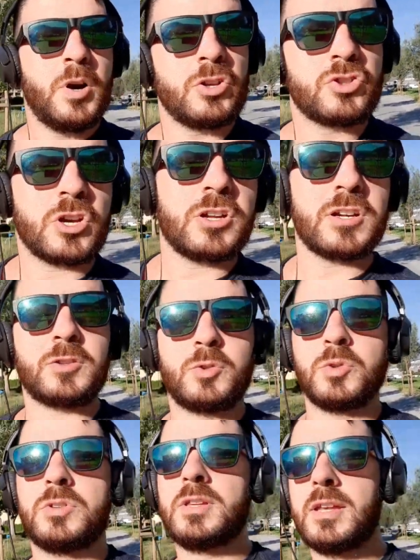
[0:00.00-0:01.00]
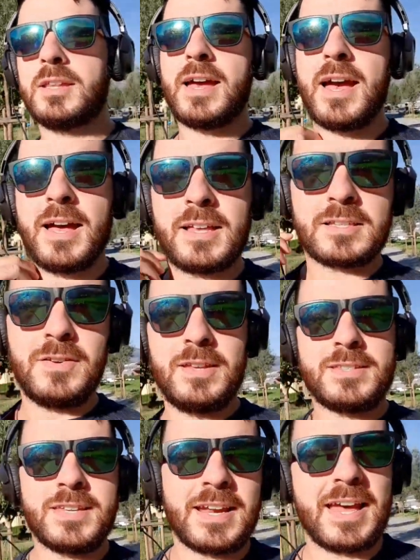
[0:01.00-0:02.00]
Buongiorno a tutti da
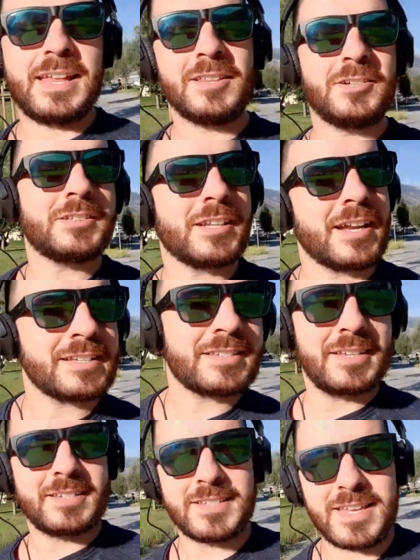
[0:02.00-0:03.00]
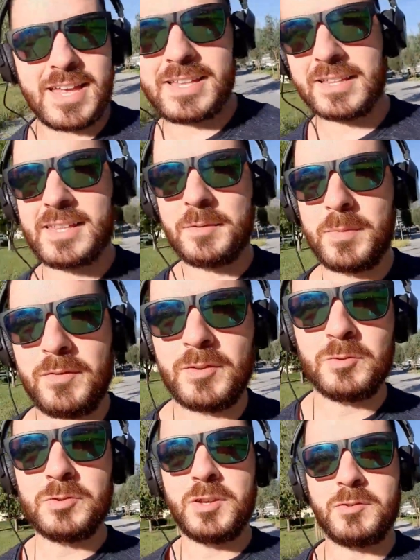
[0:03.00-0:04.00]
Svizzerando 360
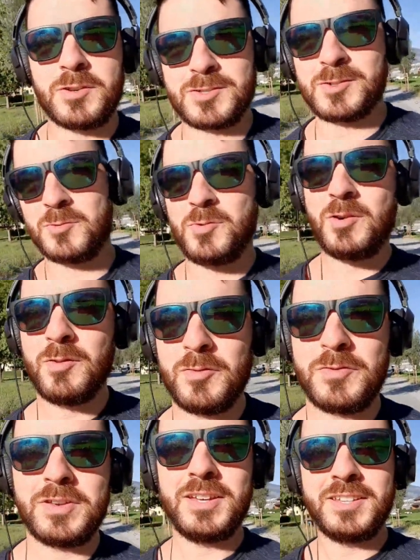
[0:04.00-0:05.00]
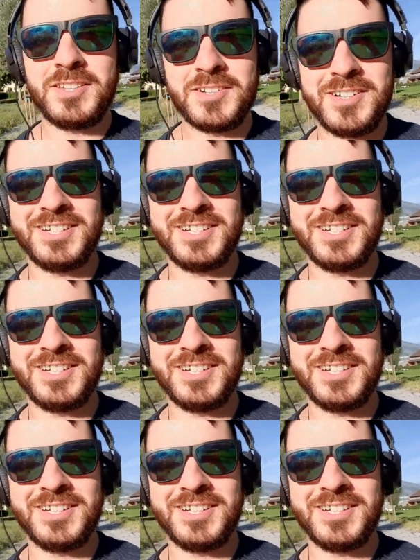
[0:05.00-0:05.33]
benvenuti in questo nuovo video